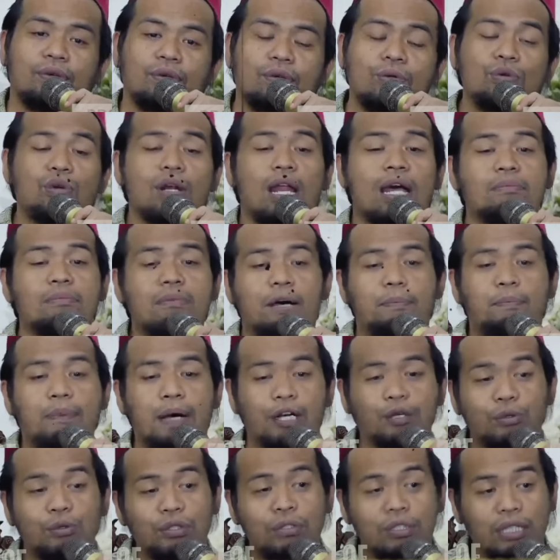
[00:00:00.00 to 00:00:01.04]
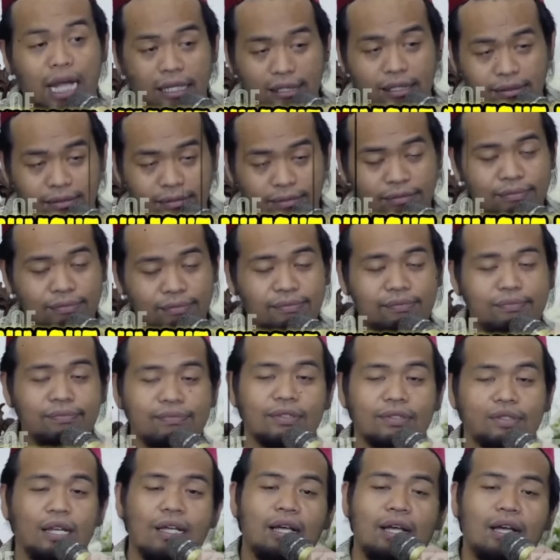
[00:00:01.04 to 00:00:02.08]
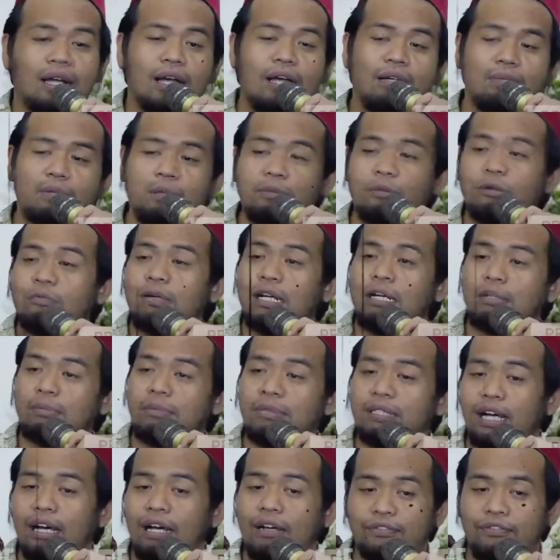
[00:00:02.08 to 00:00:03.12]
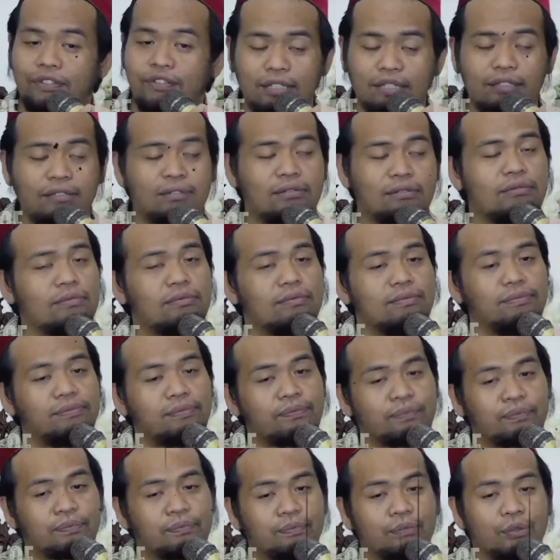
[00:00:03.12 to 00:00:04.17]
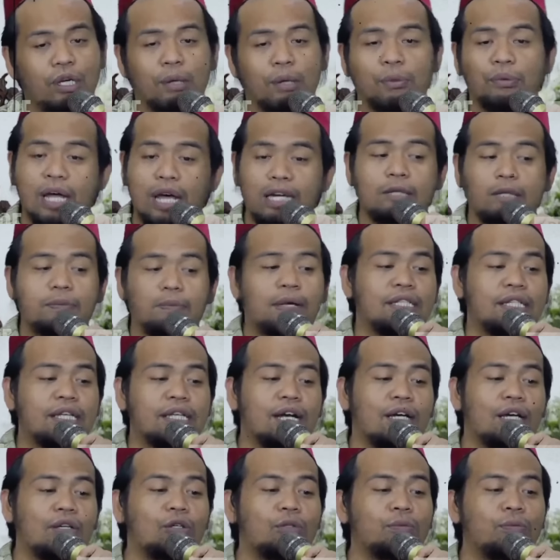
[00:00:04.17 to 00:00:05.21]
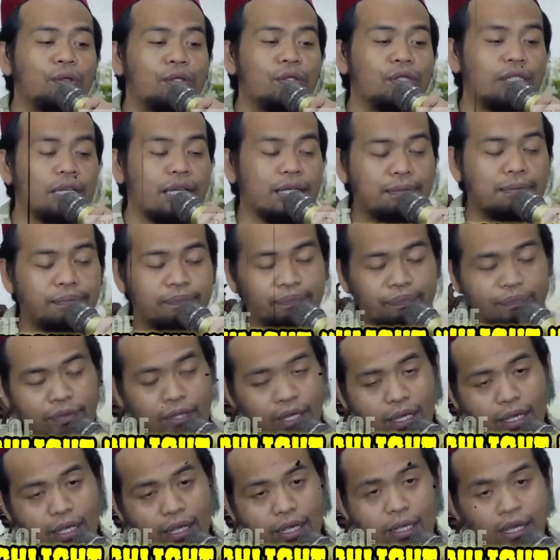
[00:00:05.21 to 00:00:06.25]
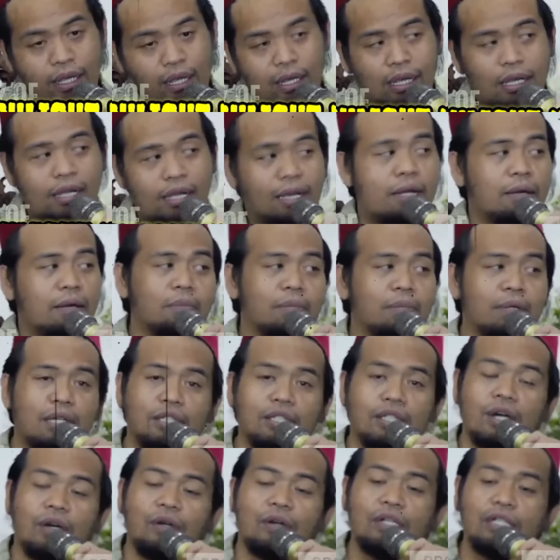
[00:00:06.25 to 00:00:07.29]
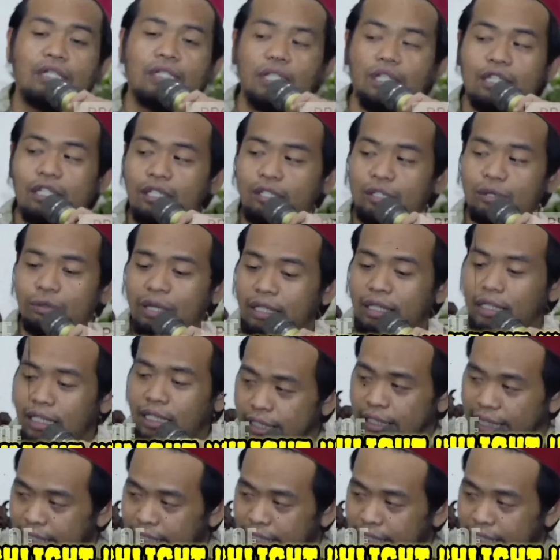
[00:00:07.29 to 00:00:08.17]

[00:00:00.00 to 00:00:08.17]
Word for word: ulama panutan Habib Umar bin Hafidh mudah-mudahan dipanjangkan umurnya. Beliau ini sudah tes